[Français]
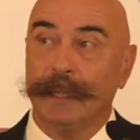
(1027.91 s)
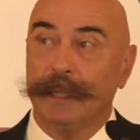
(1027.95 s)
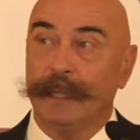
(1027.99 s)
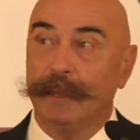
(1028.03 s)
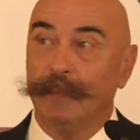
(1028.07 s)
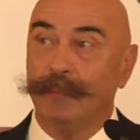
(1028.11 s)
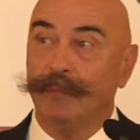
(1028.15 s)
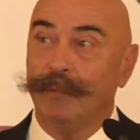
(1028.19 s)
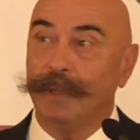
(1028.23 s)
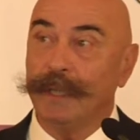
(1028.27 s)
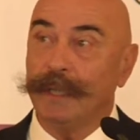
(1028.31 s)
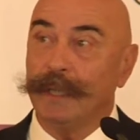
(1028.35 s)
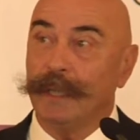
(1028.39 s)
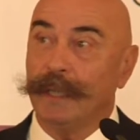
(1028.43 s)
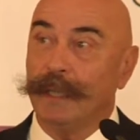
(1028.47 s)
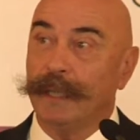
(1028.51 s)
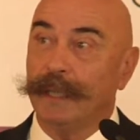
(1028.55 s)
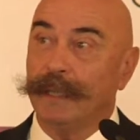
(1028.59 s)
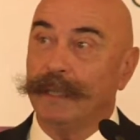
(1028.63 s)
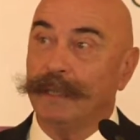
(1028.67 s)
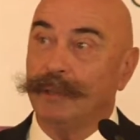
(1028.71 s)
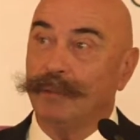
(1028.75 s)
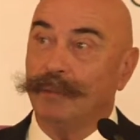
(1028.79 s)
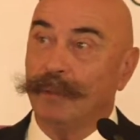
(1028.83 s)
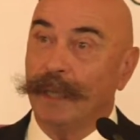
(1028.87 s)
Et puis, il y a les
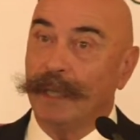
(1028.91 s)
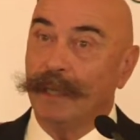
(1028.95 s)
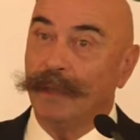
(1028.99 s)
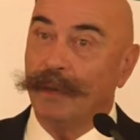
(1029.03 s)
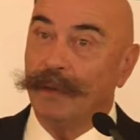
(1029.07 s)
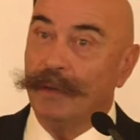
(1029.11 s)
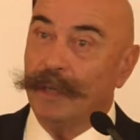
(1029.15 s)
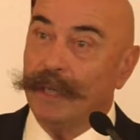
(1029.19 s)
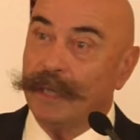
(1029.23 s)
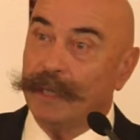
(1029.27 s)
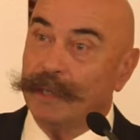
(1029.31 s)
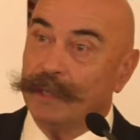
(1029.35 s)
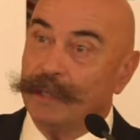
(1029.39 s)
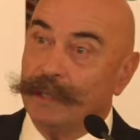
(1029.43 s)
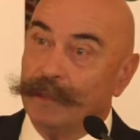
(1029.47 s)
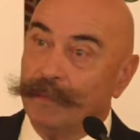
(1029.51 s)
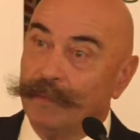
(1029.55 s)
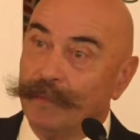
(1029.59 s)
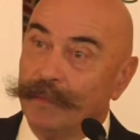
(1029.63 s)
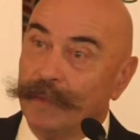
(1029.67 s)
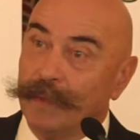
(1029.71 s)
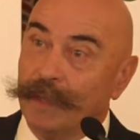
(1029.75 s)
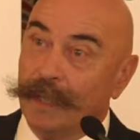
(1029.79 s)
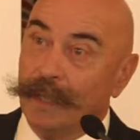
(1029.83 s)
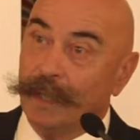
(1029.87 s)
rituels
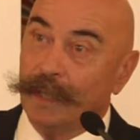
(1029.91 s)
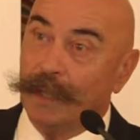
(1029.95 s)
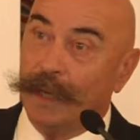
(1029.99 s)
collectifs.